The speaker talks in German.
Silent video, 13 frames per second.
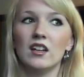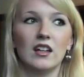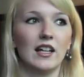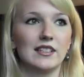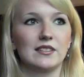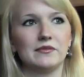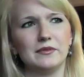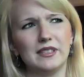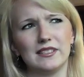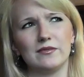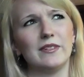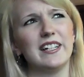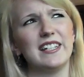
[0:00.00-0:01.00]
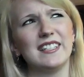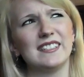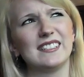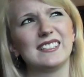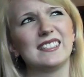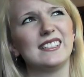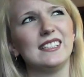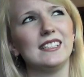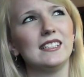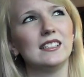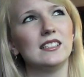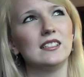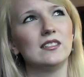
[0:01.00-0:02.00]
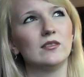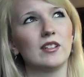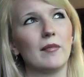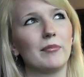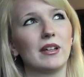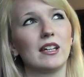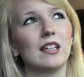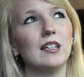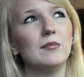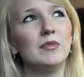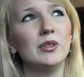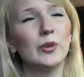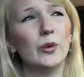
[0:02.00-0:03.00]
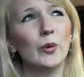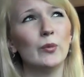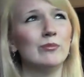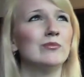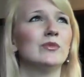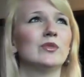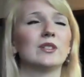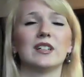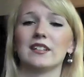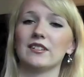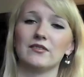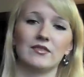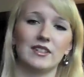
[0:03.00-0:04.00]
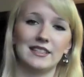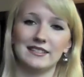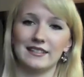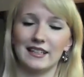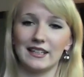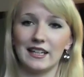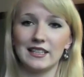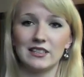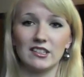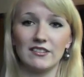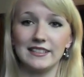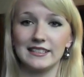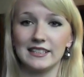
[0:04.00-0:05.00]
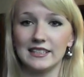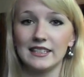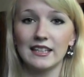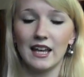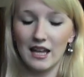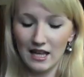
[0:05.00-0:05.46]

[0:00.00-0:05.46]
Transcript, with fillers: Ad Advanced Ziel oder Premium oder weiß der Geil oder weiß er nicht.